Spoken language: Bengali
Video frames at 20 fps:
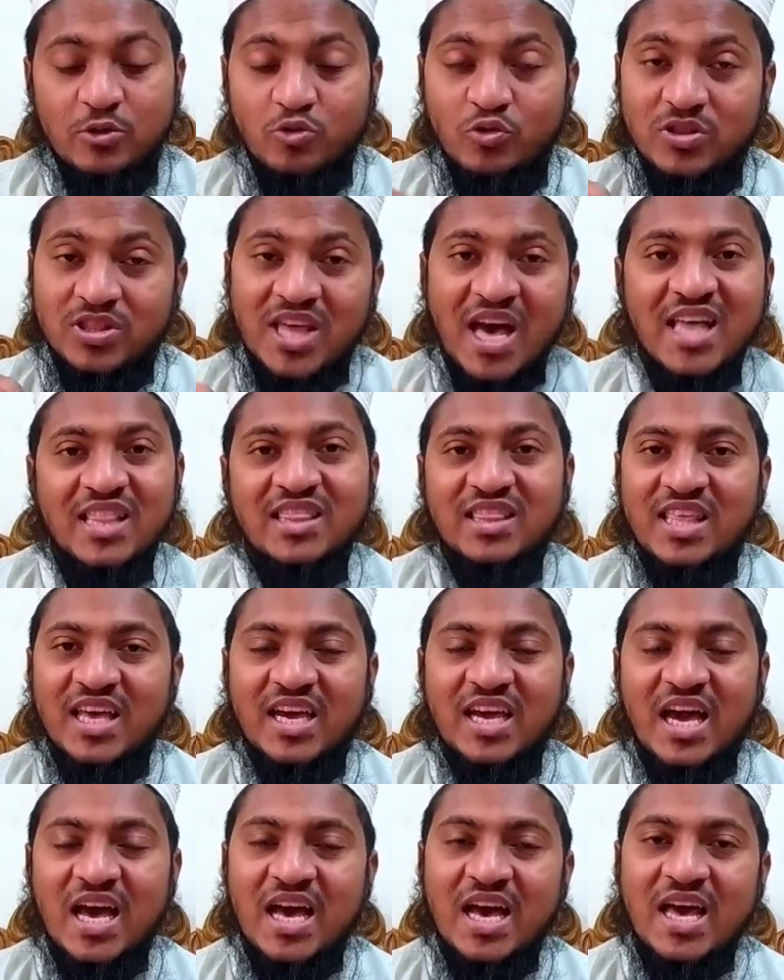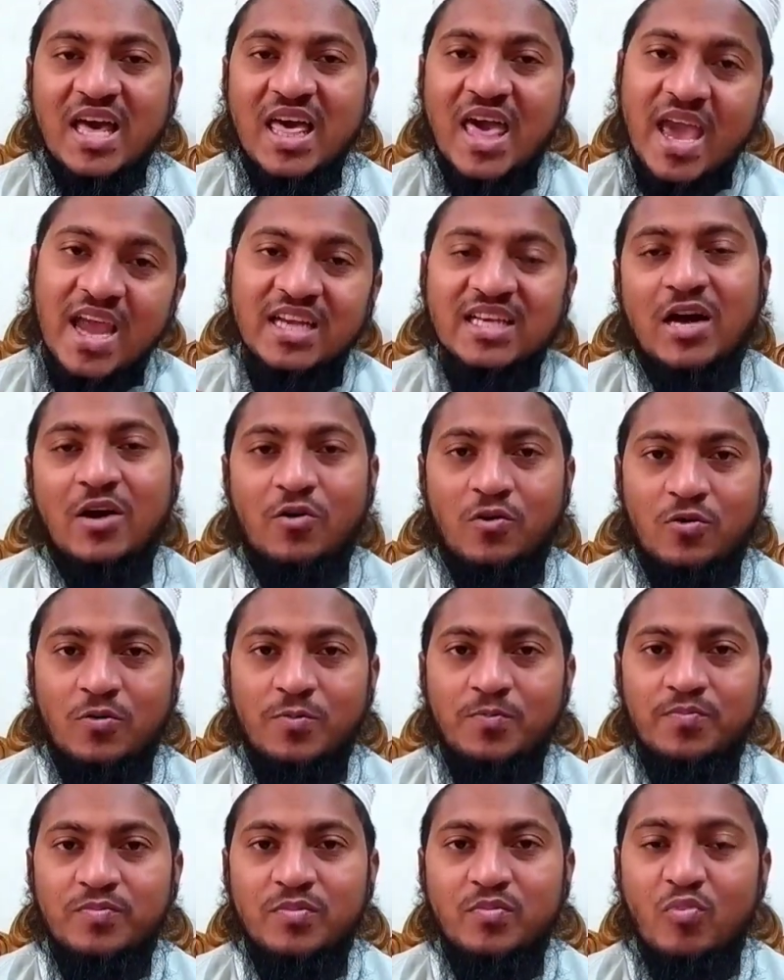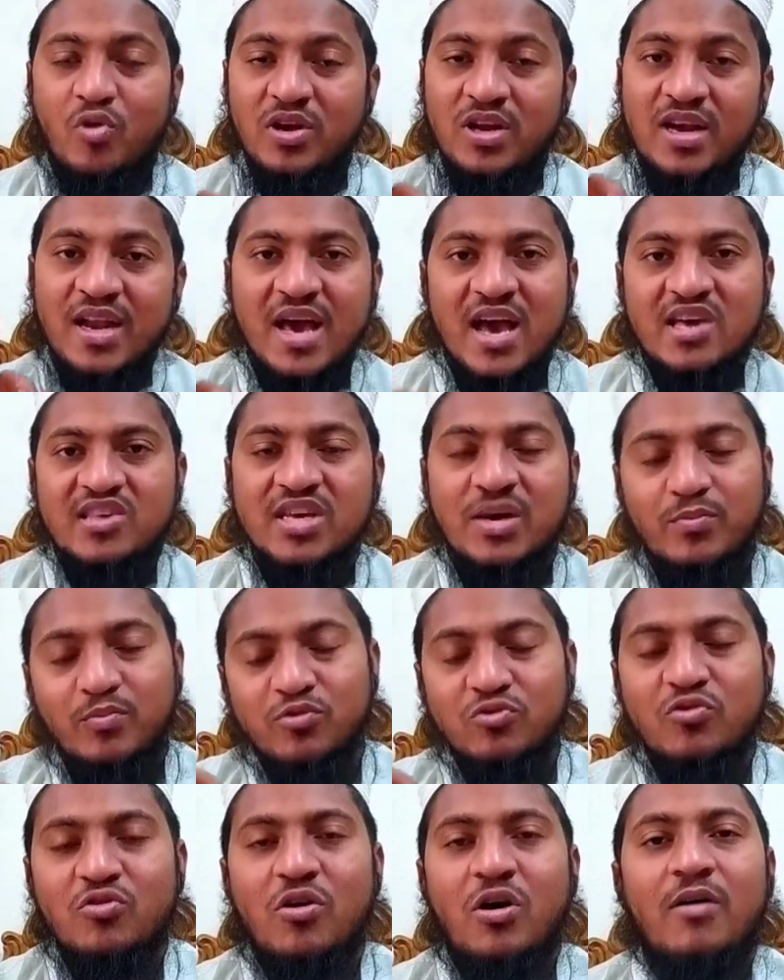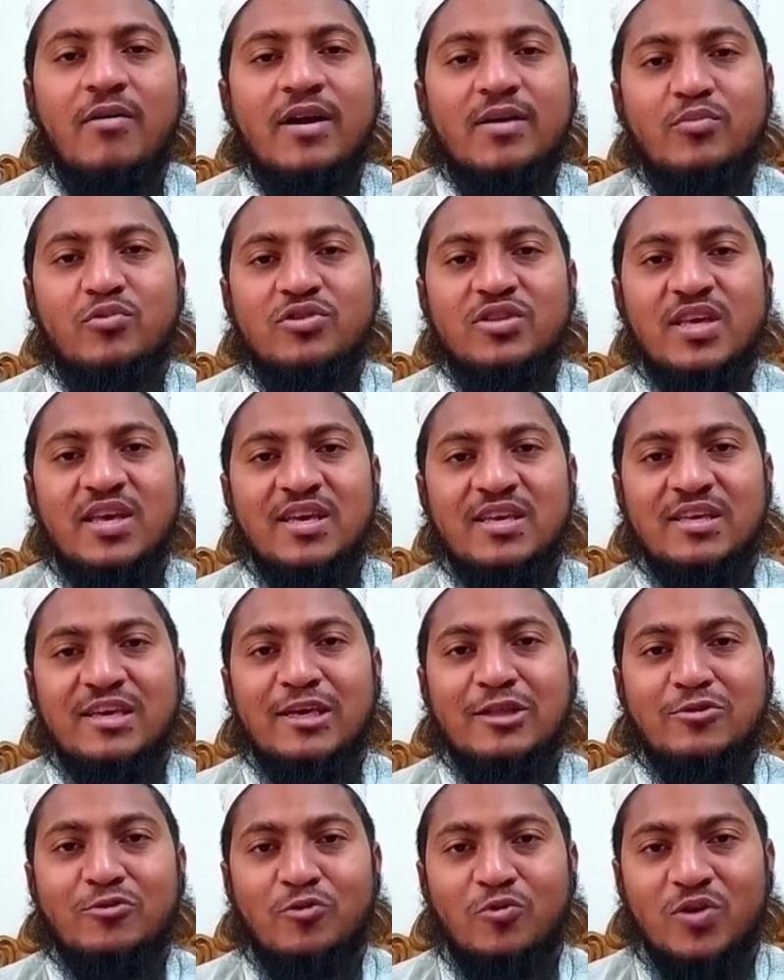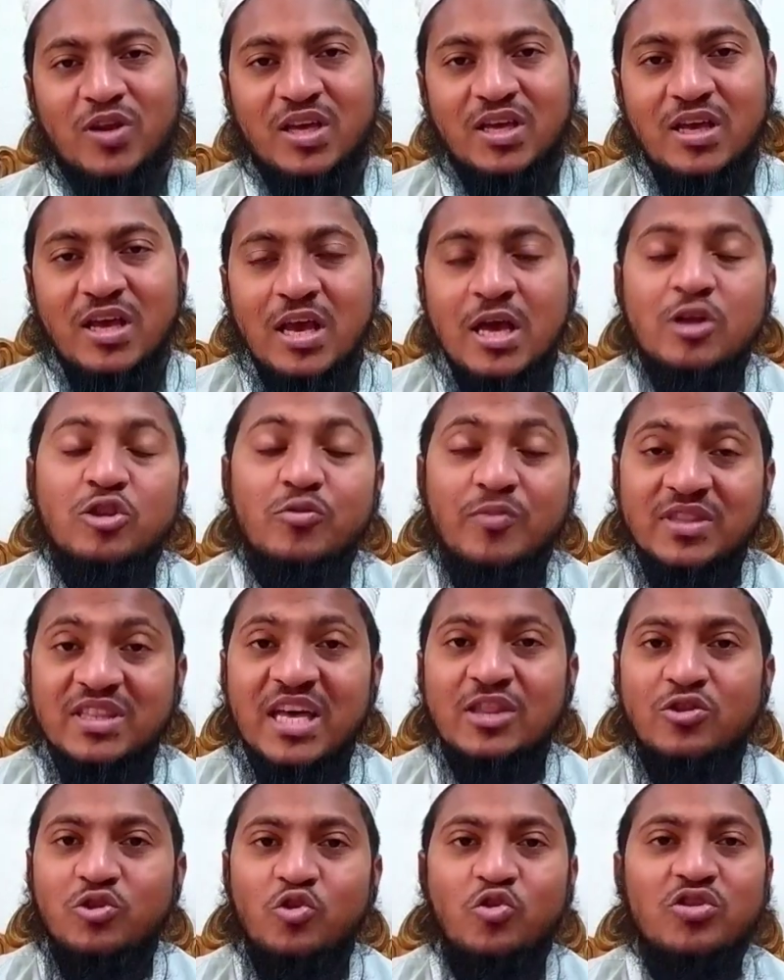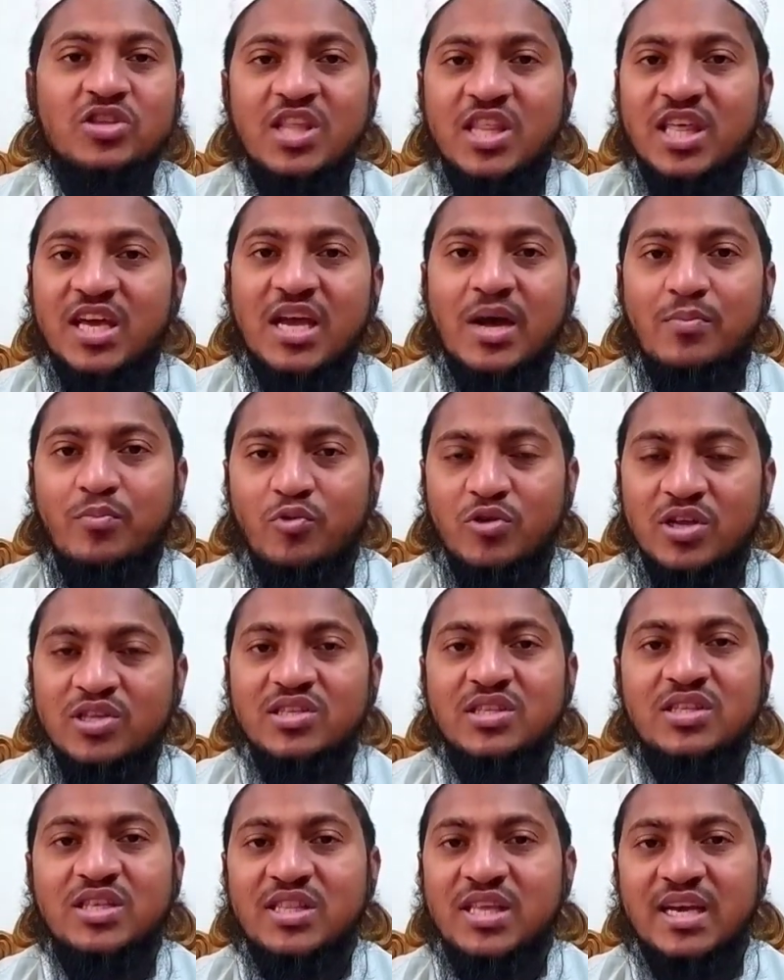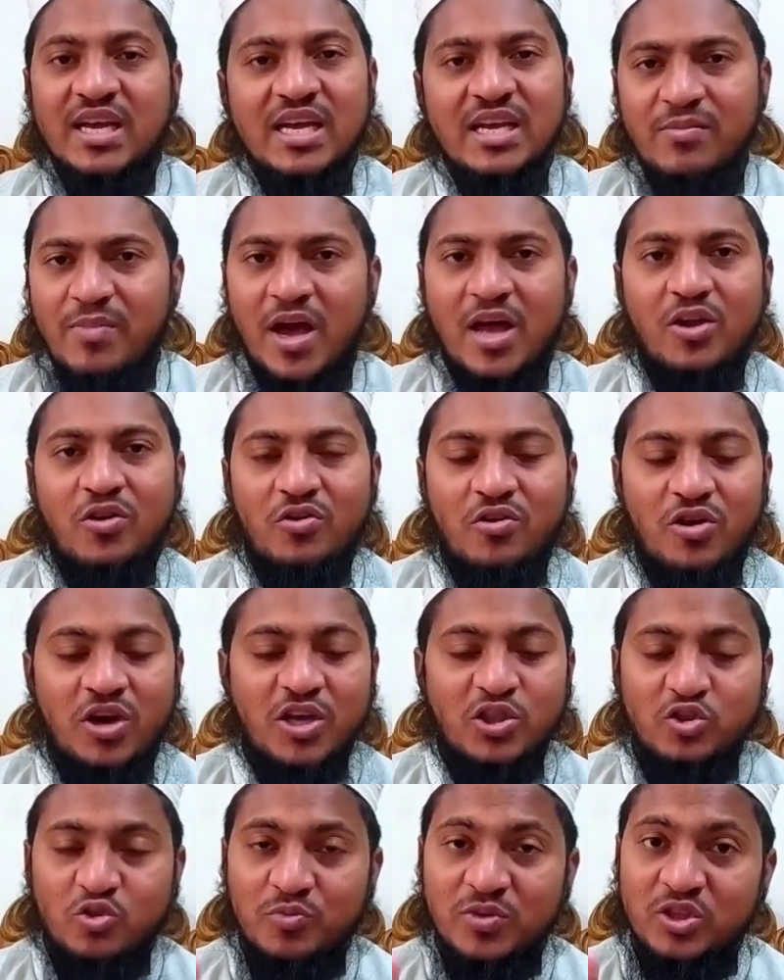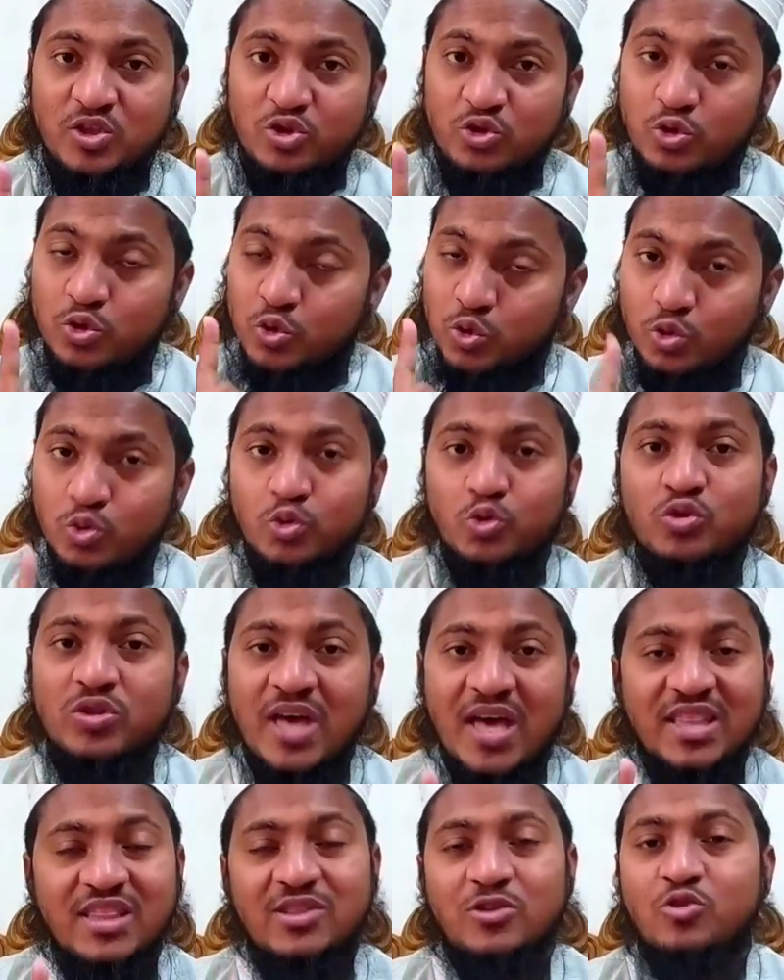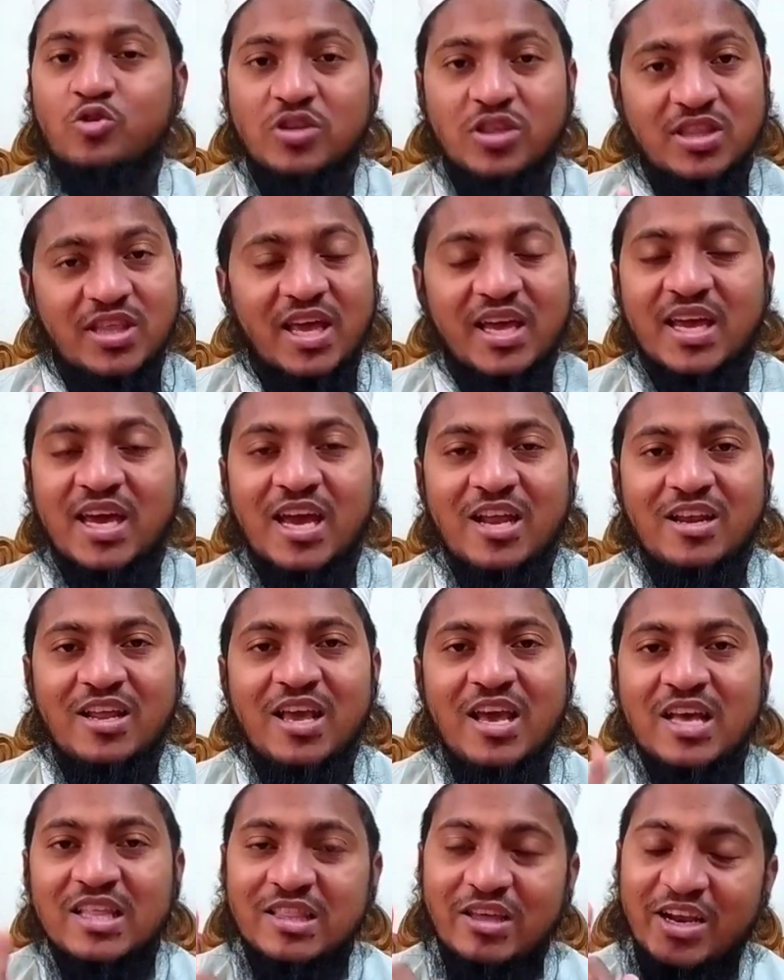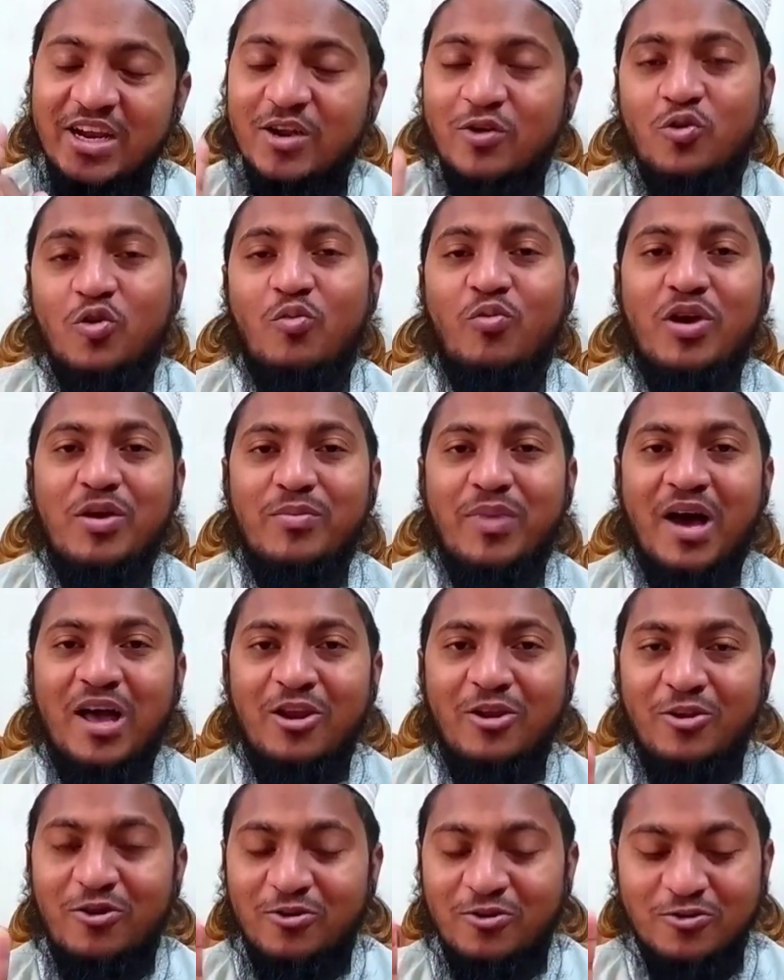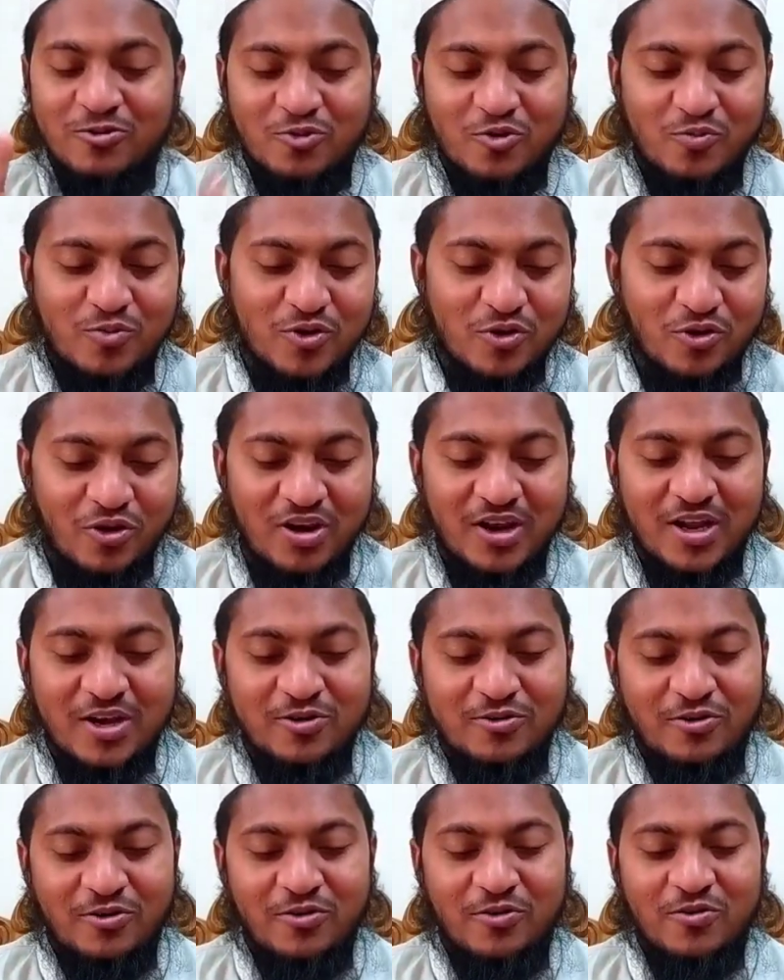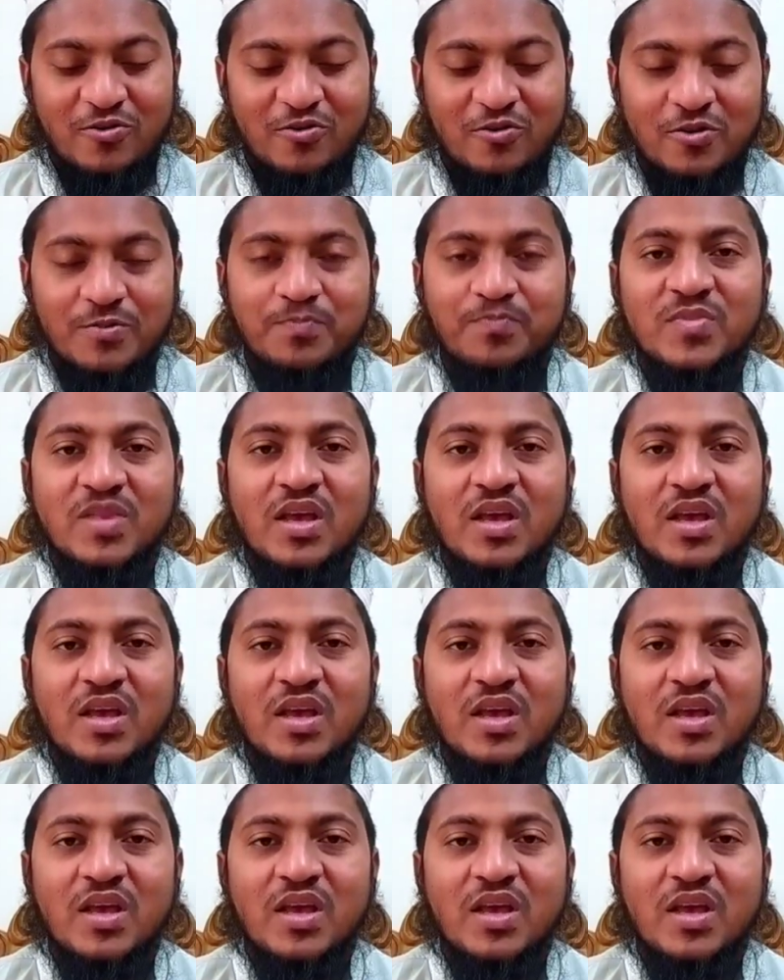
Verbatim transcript: তো দাঁত দেখা এইটাও মনের আশা পূরণ হওয়ার প্রতি ইঙ্গিত করে তবে দাঁত নড়তে দেখা পড়ে যেতে দেখা এটা ভালো নয় তবে শুধু দাঁত যদি দেখেন তাহলে এটা খুবই ভালো লক্ষণ খুবই কল্যাণকর লক্ষণ